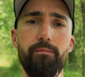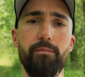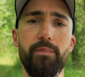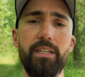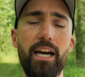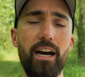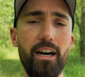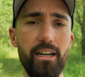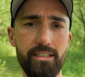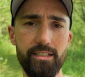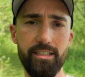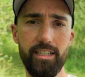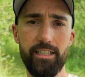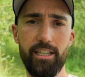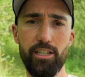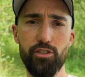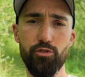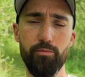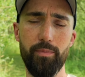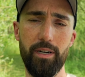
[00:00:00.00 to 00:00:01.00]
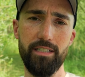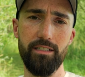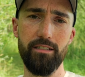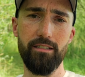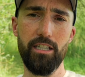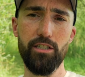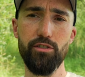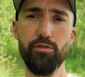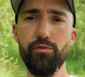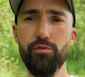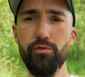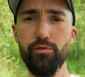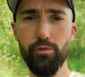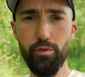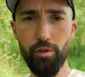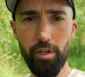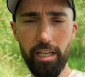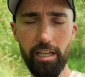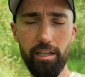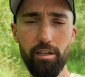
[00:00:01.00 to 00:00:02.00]
Jahreszeit dazu passen. Also
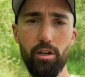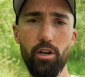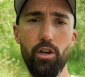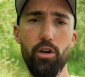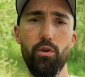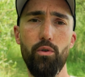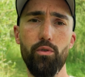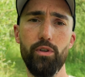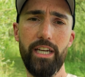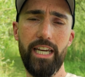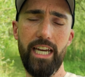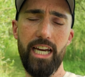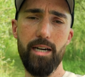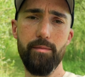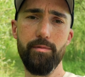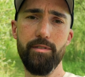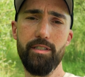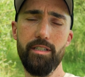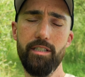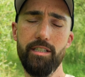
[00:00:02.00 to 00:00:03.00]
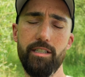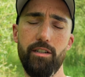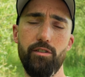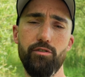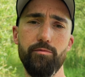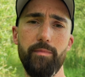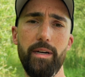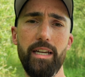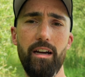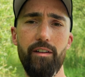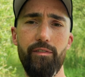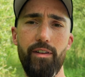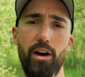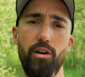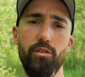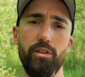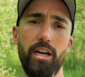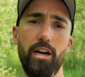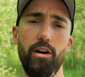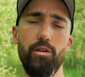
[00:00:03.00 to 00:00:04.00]
Frühling oder Herbst ist aus meiner
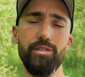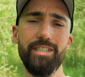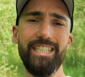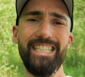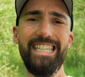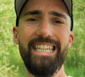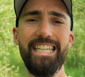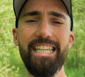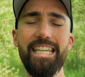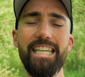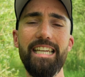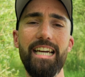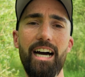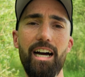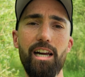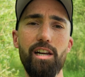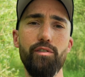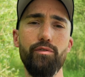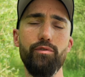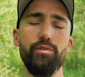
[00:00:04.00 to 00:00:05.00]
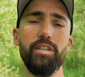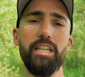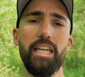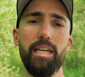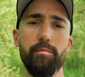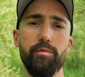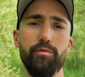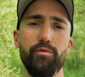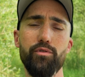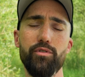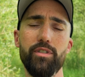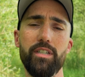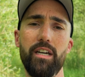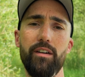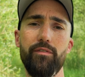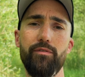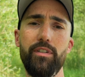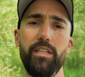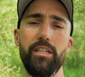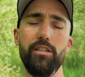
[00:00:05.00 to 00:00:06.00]
Erfahrung heraus ideal für
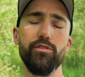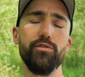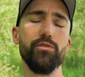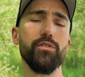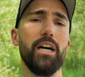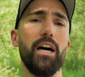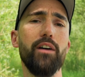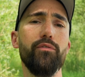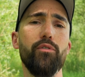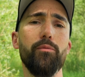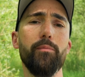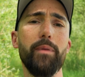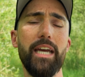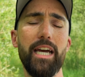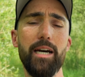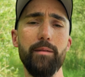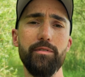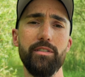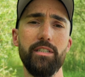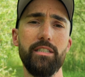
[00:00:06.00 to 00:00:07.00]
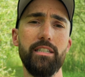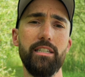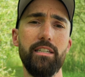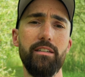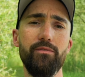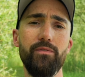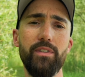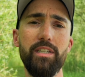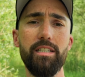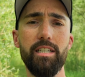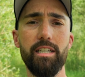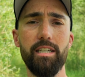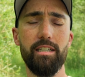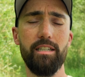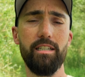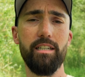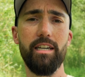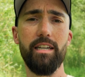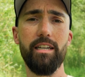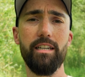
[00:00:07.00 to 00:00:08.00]
Nebelfotografie. Sogar vom Herbst in den Winter
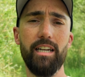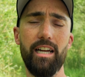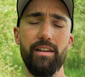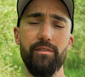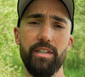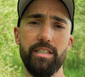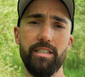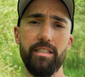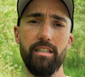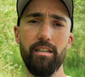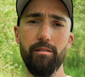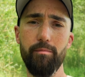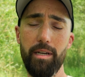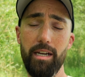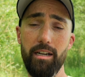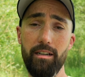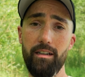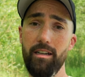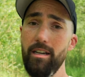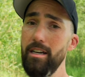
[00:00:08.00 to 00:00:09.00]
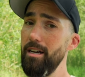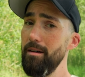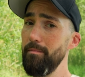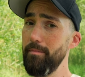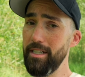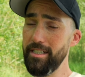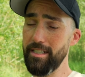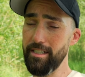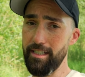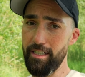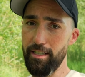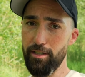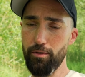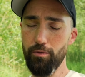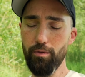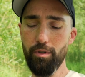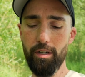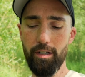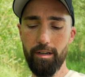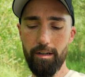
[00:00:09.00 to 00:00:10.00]
hinein, teilweise in den Bergen, passt es echt
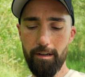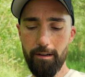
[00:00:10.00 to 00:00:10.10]
gut